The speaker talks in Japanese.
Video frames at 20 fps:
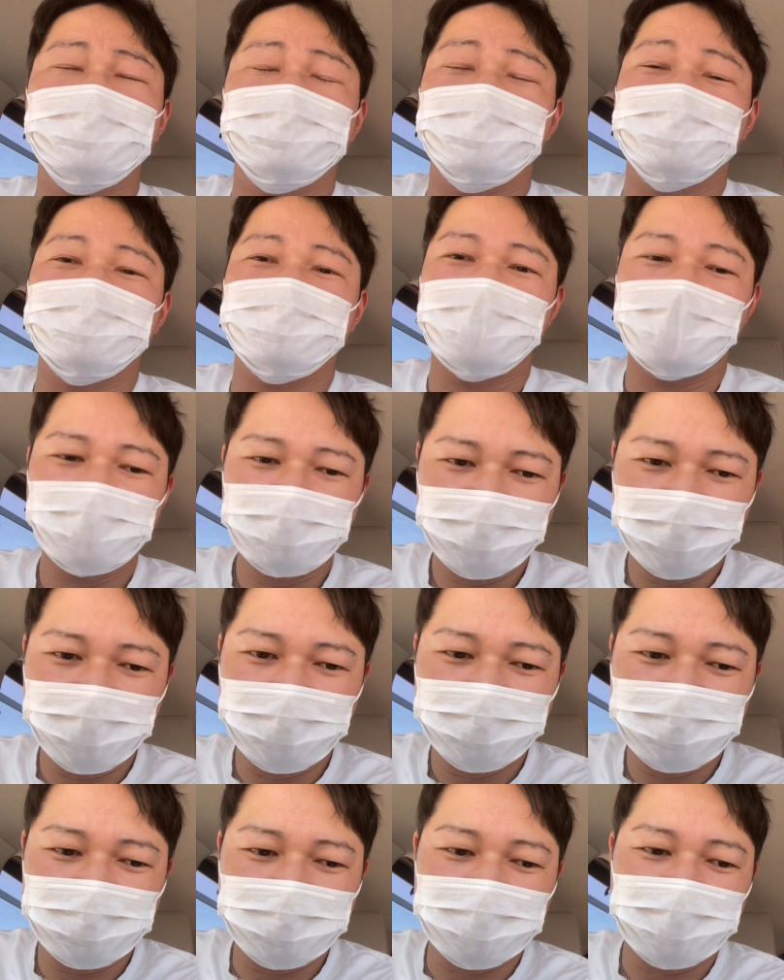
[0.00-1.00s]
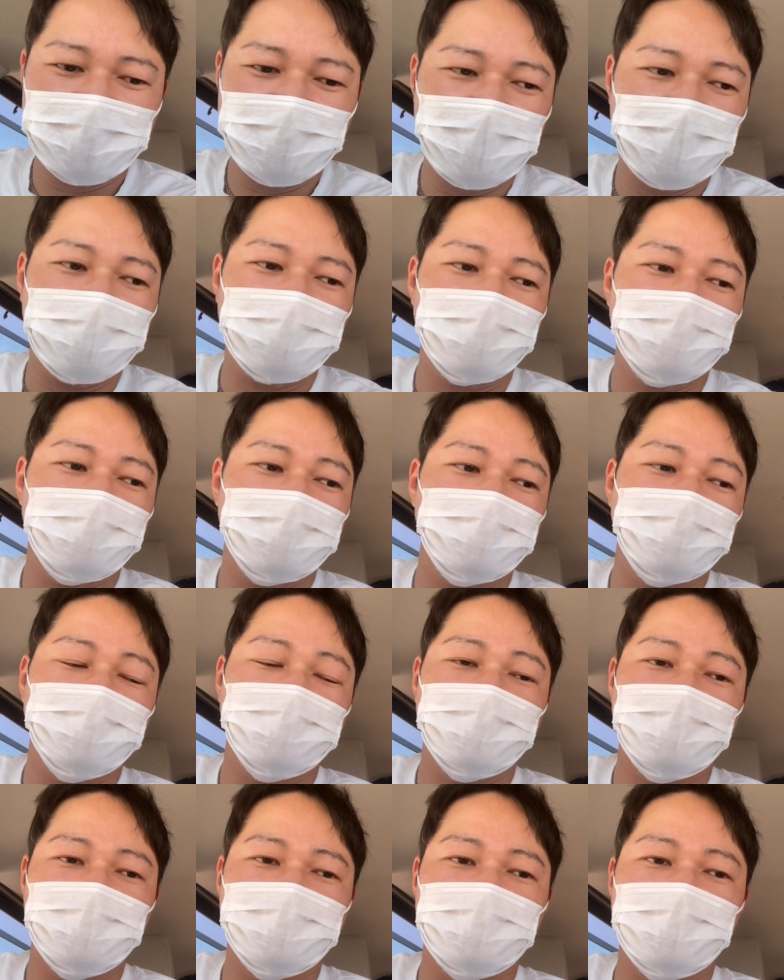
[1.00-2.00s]
つの参考として、えー、聞
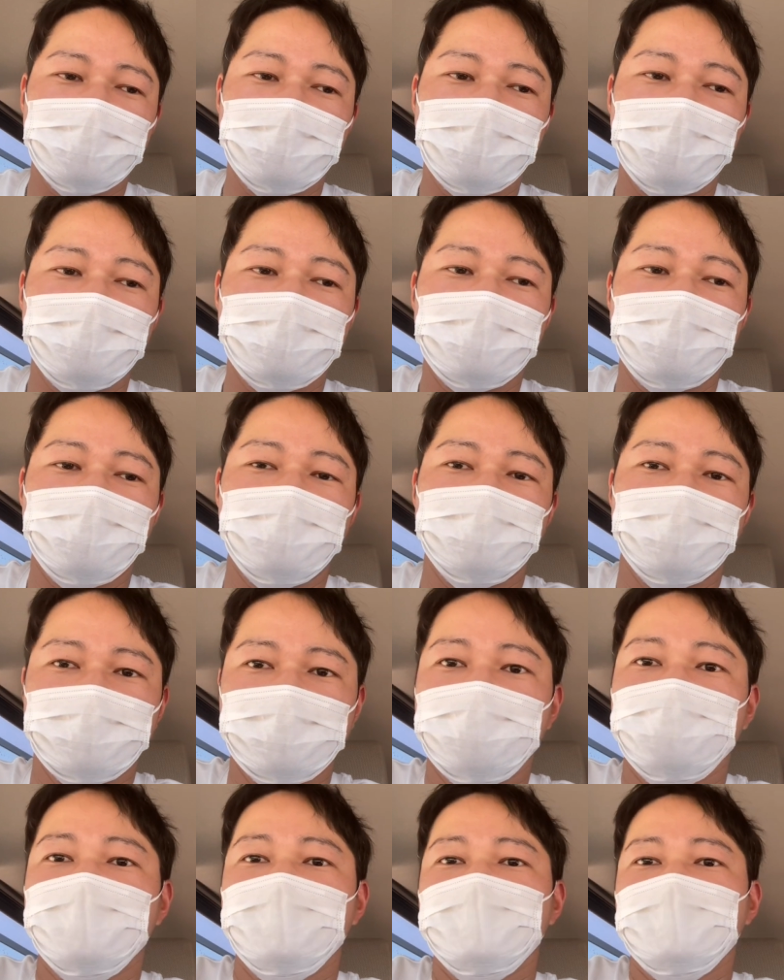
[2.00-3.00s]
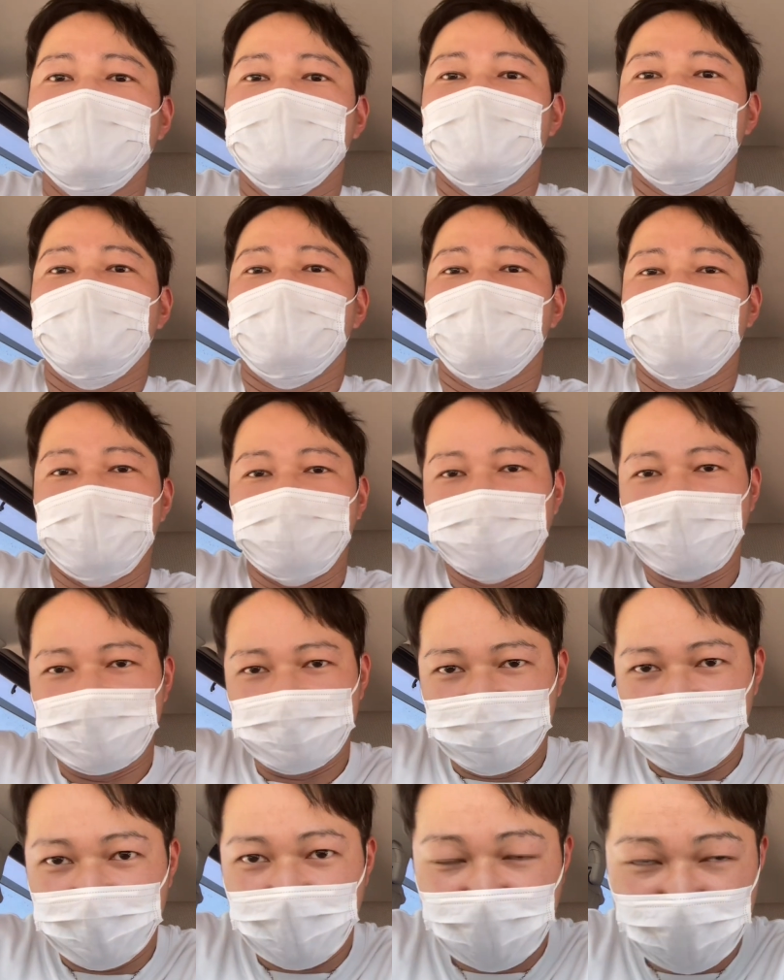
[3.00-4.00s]
いていただけたらなと思いま
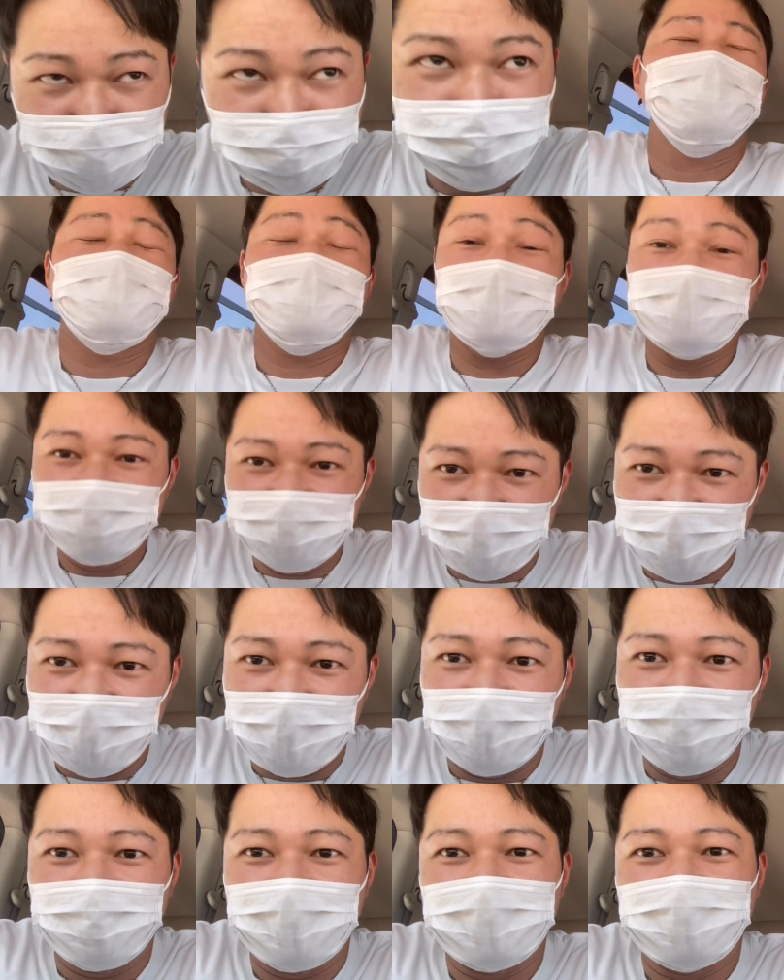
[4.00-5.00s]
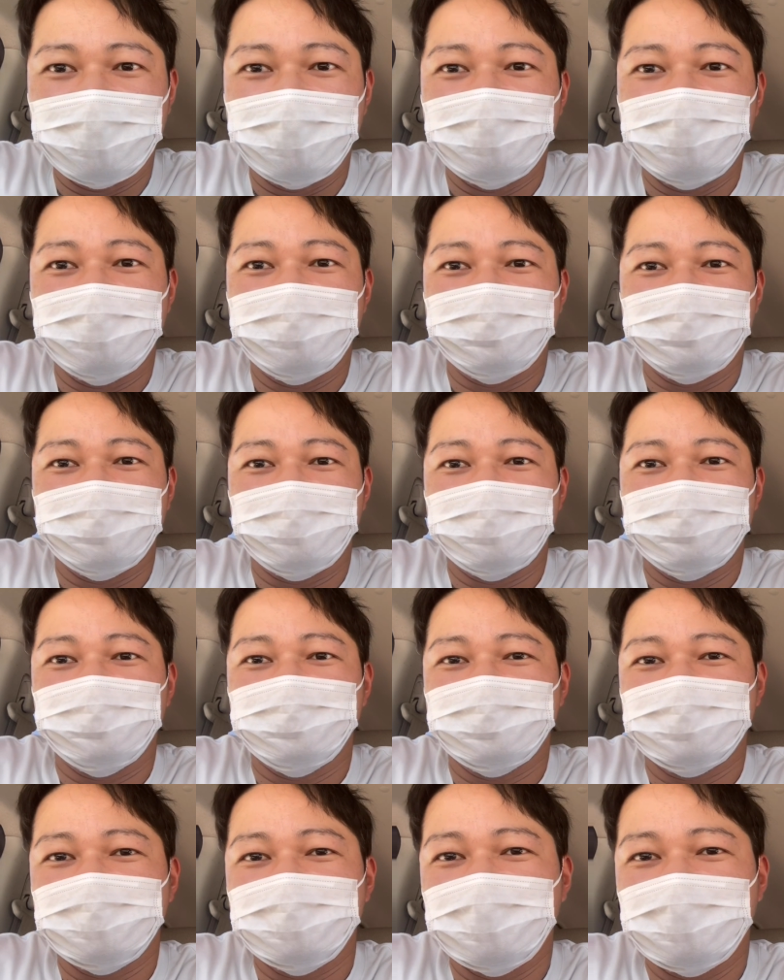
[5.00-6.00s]
すので、ぜひ頑張ってやり続けて
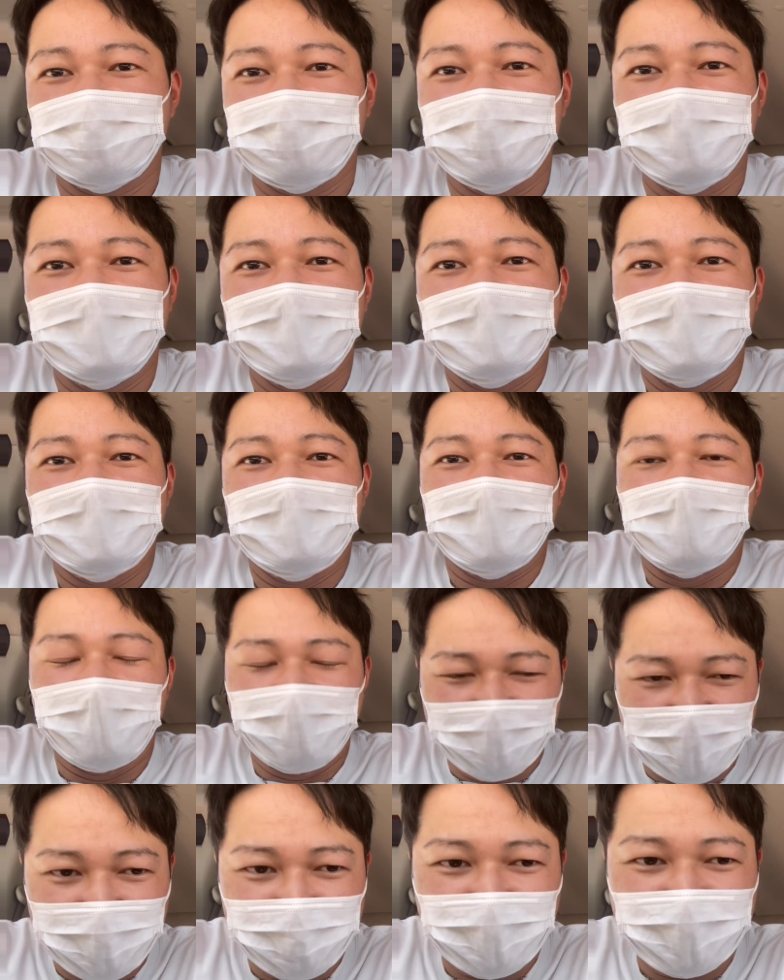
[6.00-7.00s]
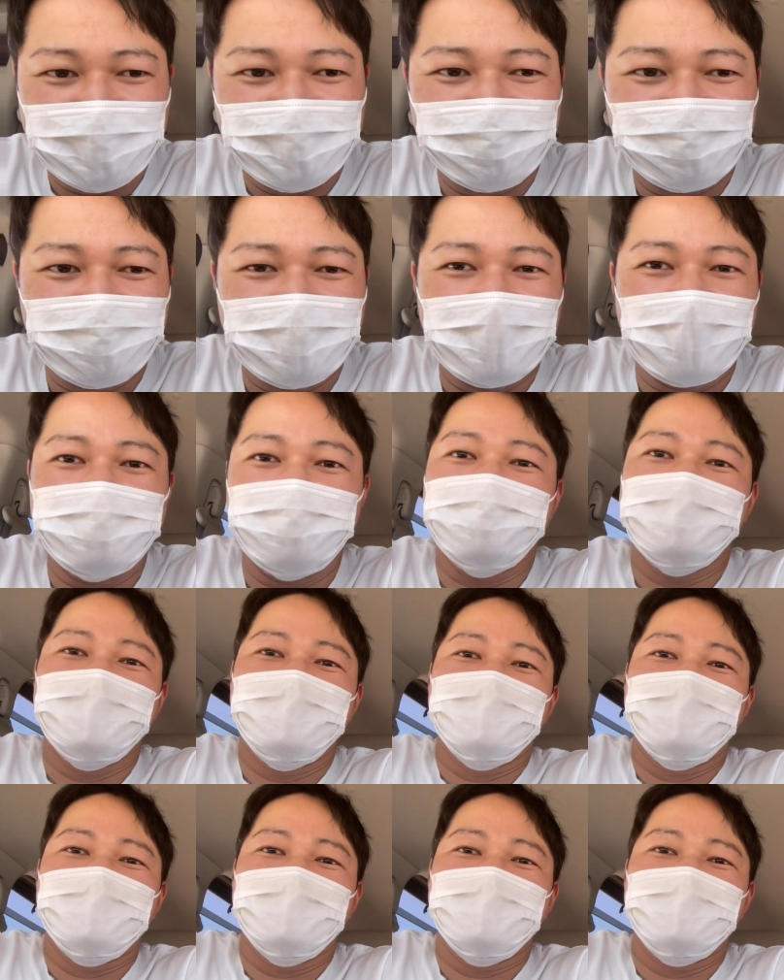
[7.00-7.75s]
ほしいなと思います。はい。